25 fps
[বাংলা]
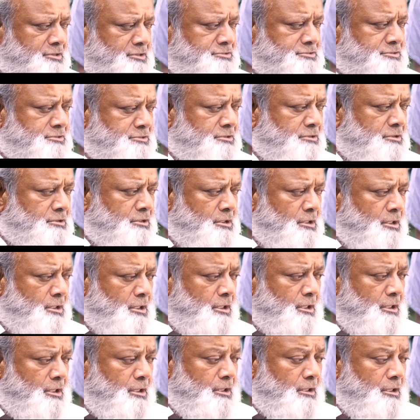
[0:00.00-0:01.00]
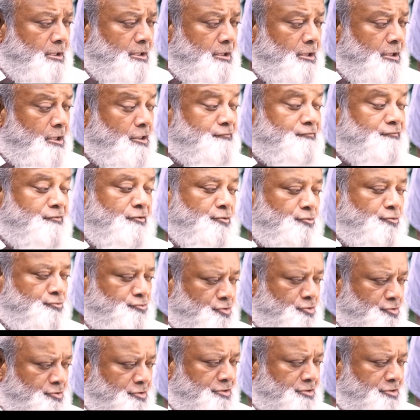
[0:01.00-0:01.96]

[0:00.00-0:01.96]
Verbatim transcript: আছে এরপর উত্তর